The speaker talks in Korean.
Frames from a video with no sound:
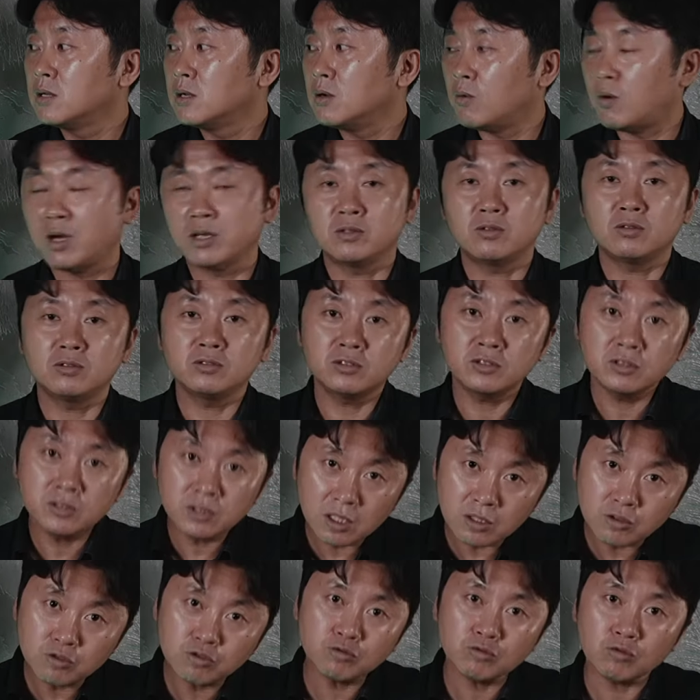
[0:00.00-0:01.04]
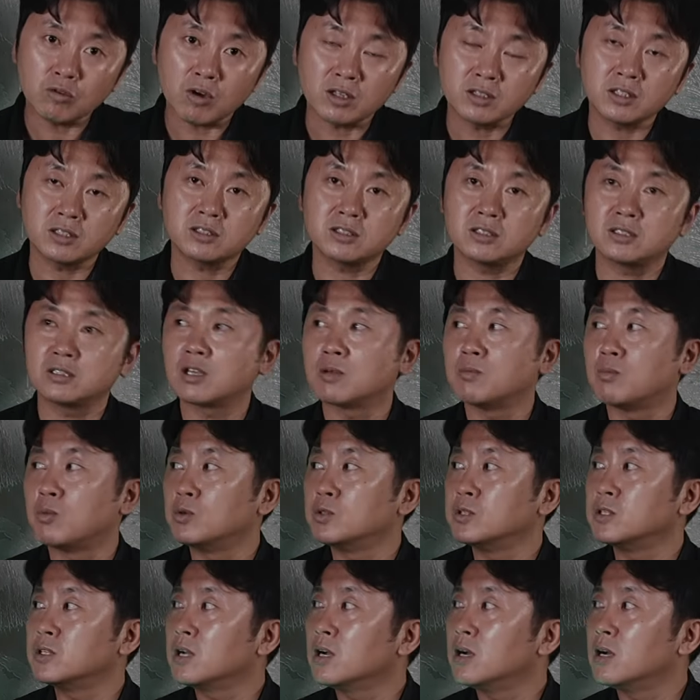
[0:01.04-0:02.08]
와, 이런 스태츄도 하나씩 이렇게
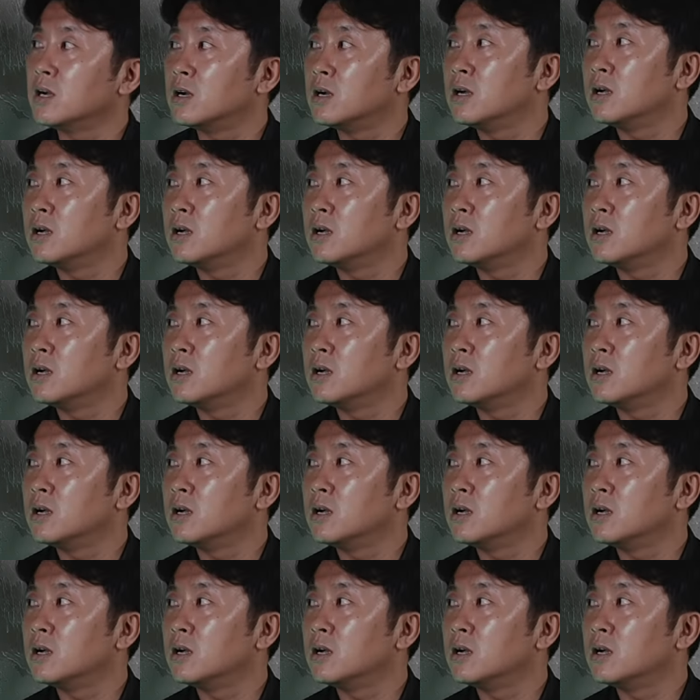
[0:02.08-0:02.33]
보니까